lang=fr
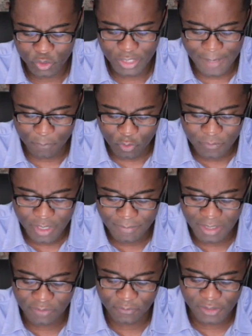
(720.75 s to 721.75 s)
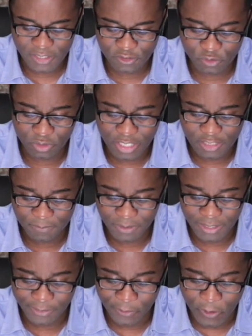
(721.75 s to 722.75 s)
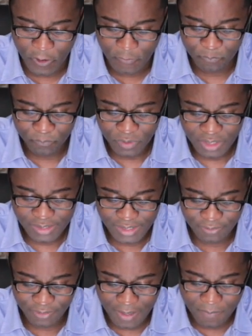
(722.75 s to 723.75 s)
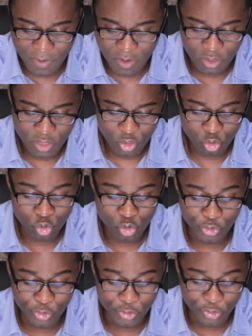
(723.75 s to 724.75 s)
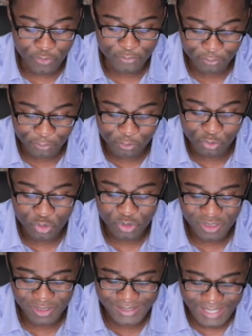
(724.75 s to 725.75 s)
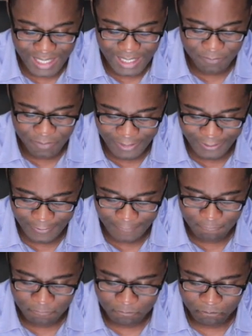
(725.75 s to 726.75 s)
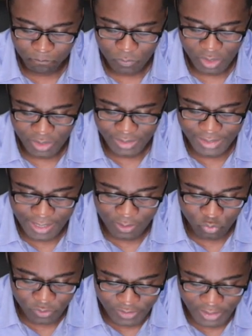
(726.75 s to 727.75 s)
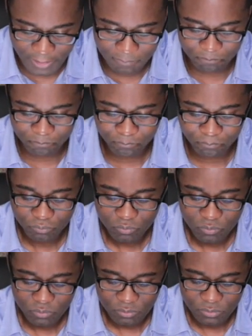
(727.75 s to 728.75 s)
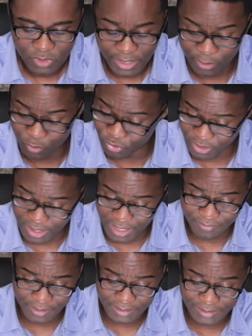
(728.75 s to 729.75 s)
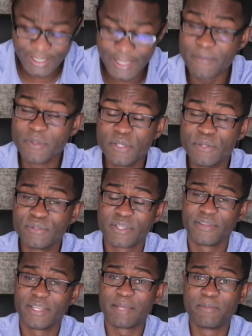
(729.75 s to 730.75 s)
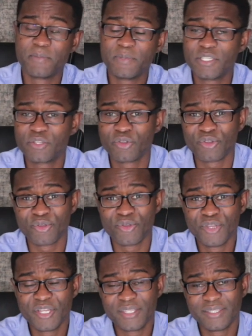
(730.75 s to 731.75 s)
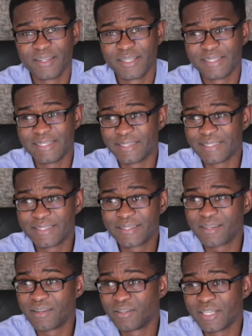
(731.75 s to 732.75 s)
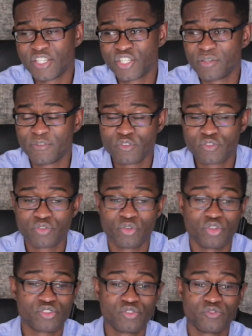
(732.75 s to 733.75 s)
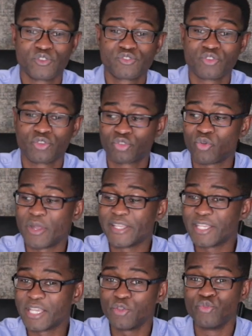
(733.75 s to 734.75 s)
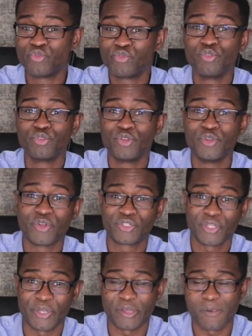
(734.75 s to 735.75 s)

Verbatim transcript: premières manifestations de l'esprit d'erreur. C'est vraiment le refus délibéré d'écouter, écouter la vérité. Vous savez, la Bible dit que dans les derniers temps, les gens vont s'octroyer une foule de docteurs